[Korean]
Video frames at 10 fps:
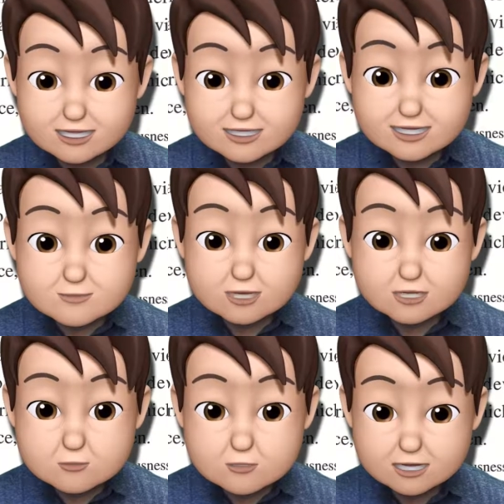자, 뭐 하는
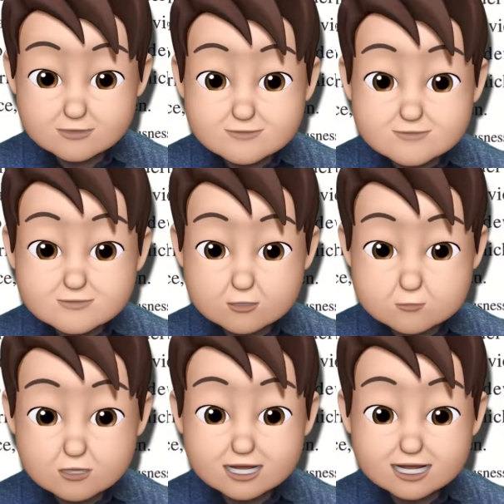동안
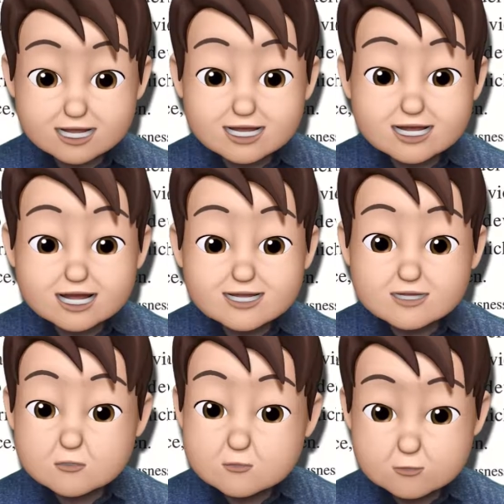우리 인간
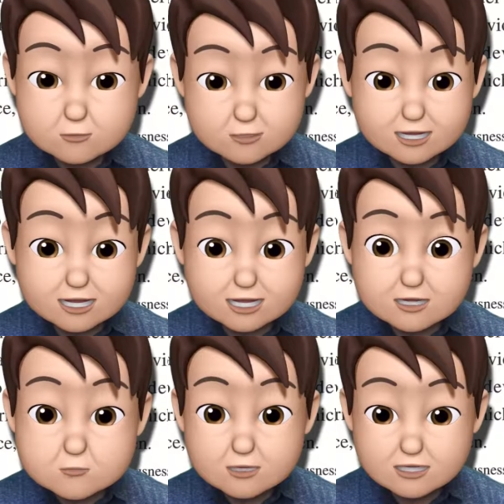선조들이
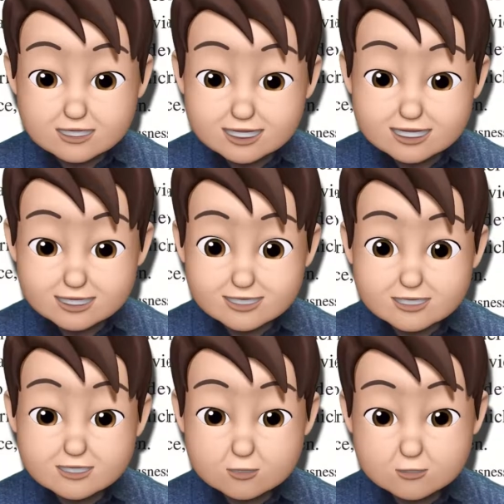were still
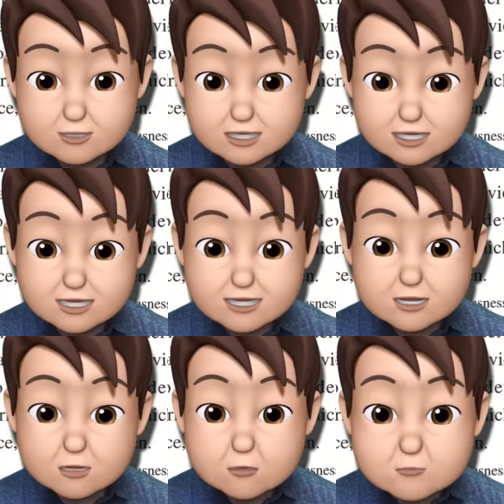여전히
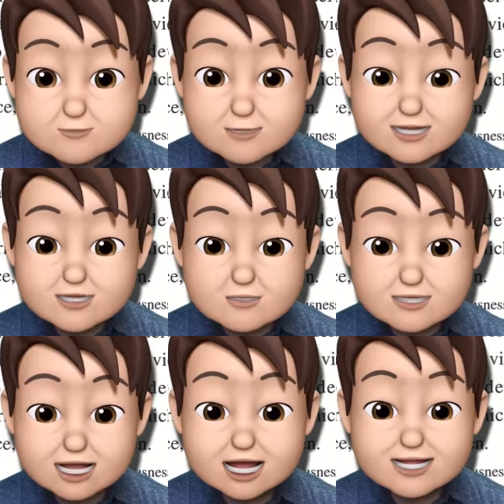숲에서
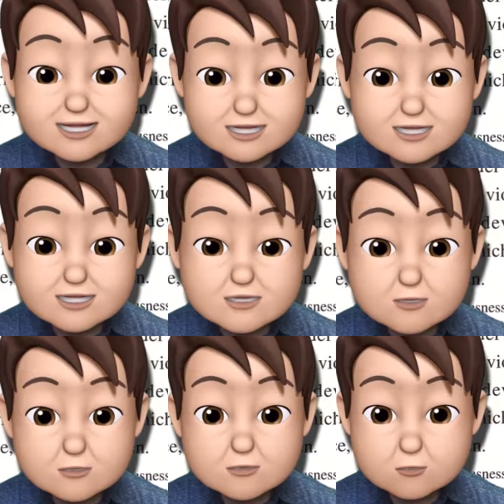사는
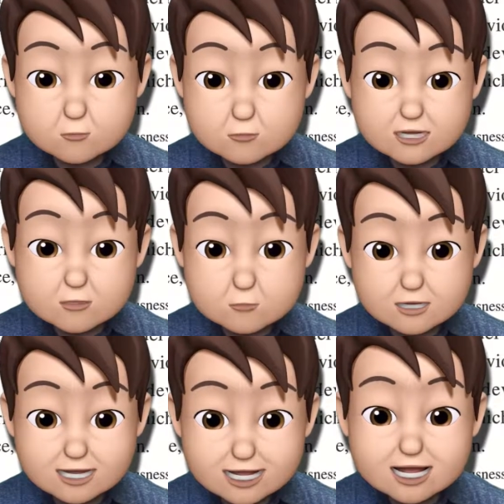그런 종인
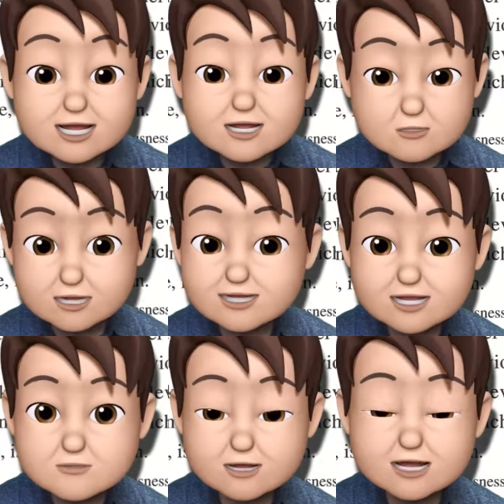동안에
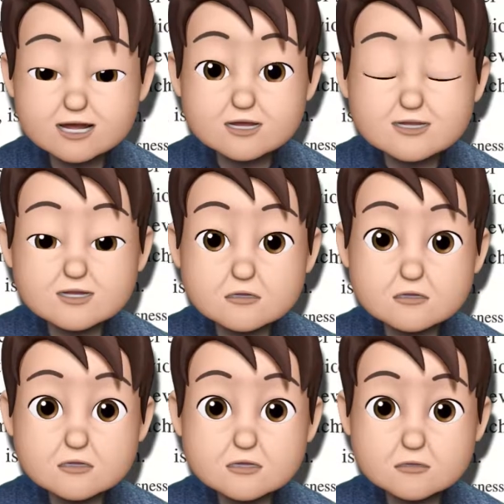일어났다는 거야. 어?
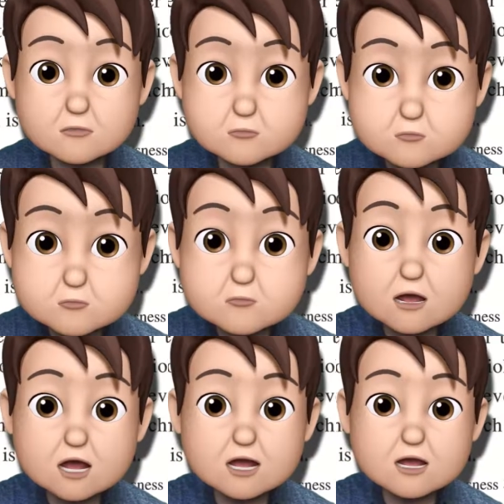
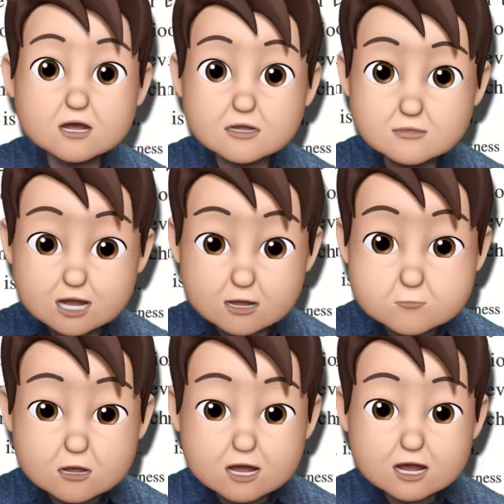눈과
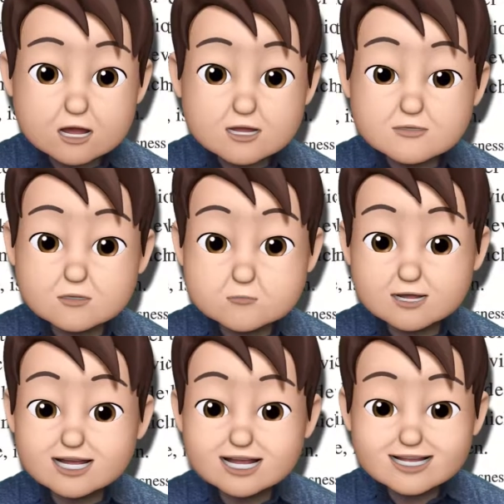뇌와 그리고
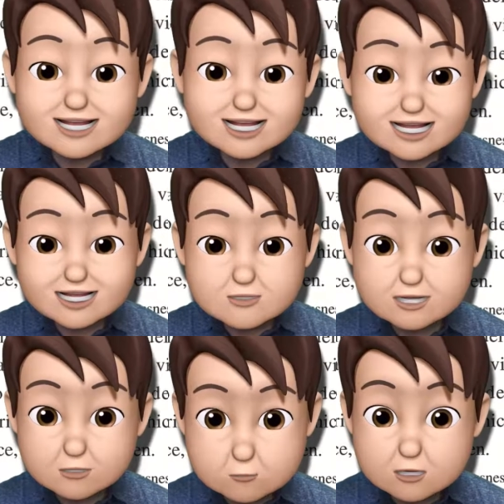팔다리 사이에
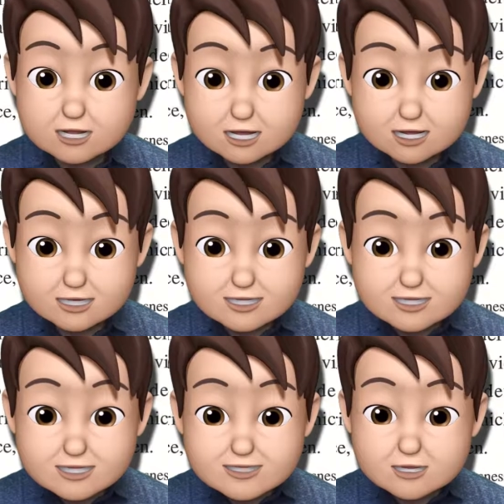이러한 조화가
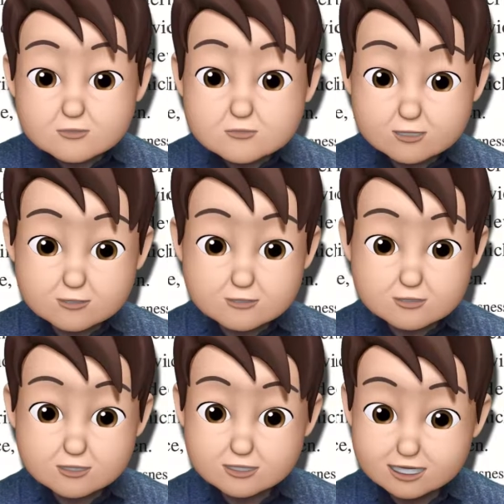자 그러면
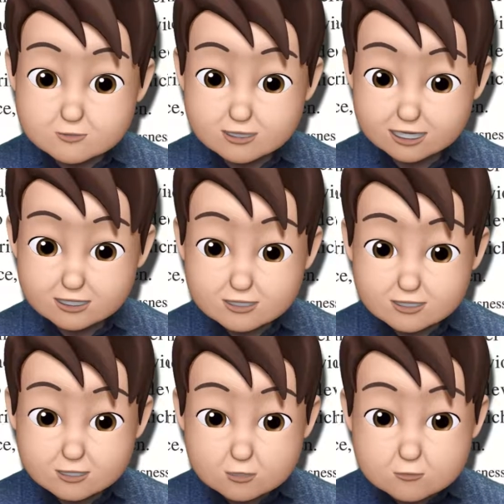자 보자
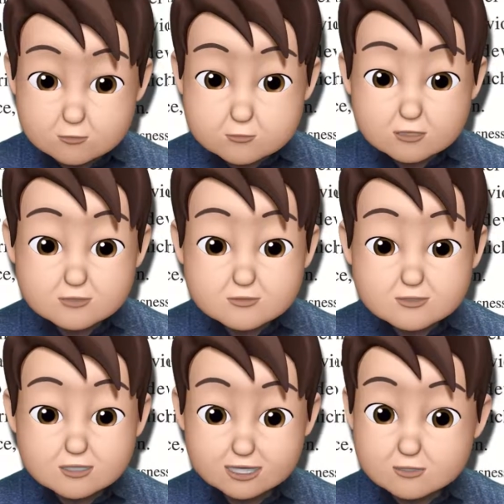
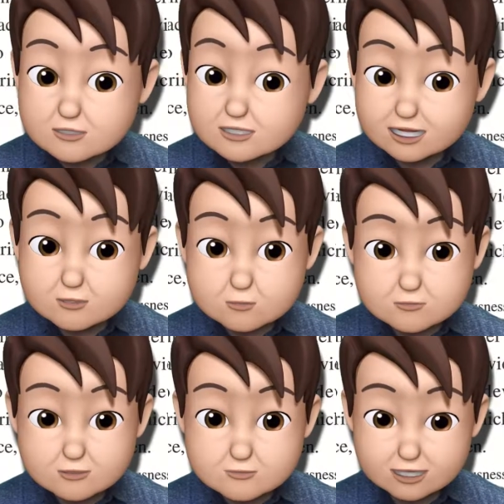유인원들은 이것은 할 수
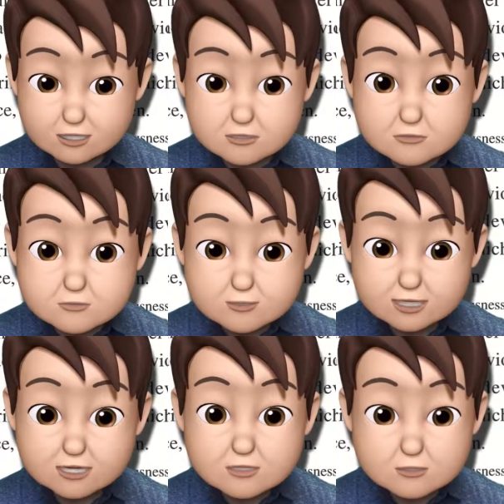없습니다. 그러면
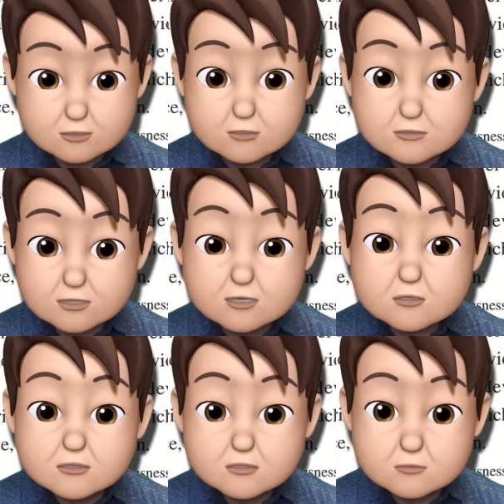예를 들어서
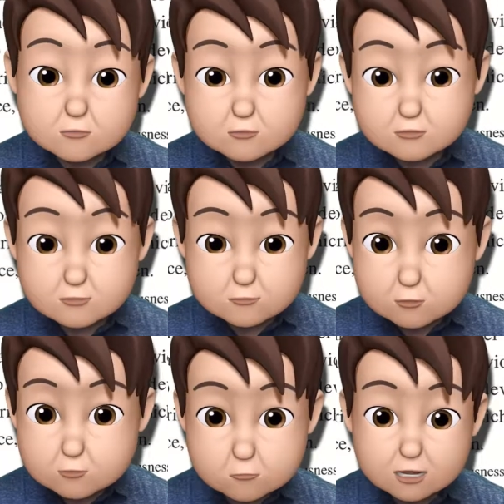이것은 또 그러면 뭐, 뭐
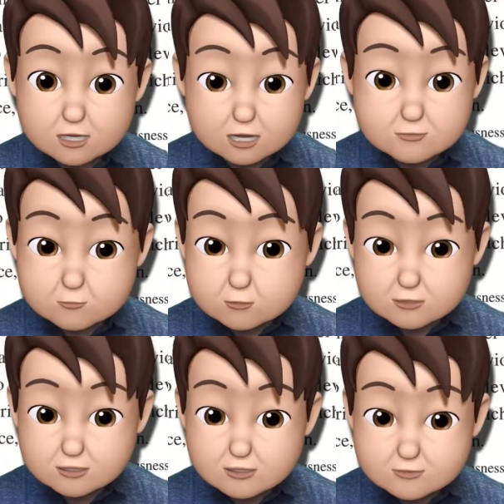조항과 볼 수
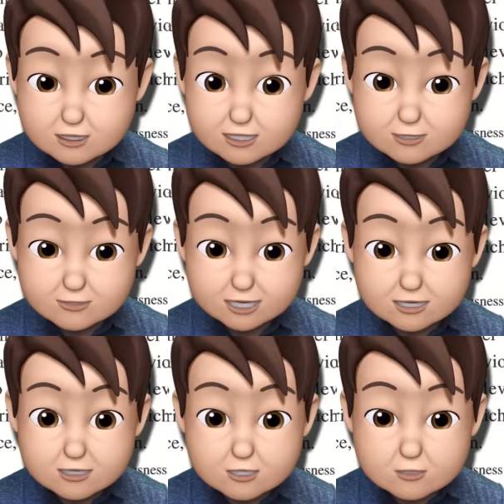있는데 밑에 봐봐.
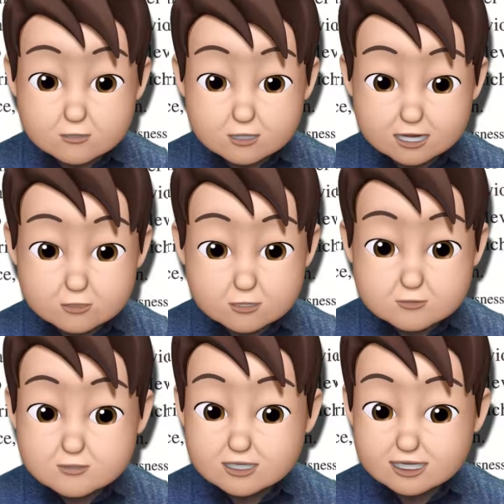그러한
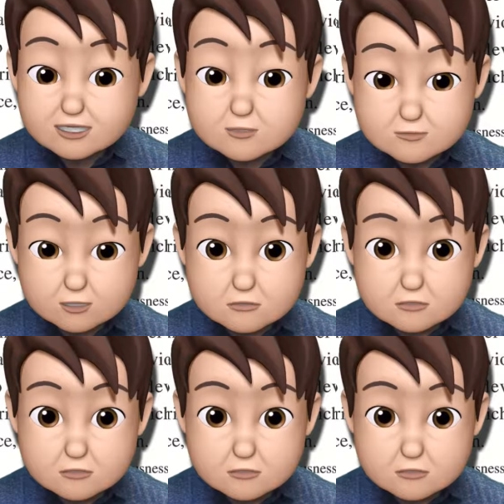과업들이 있어 없어?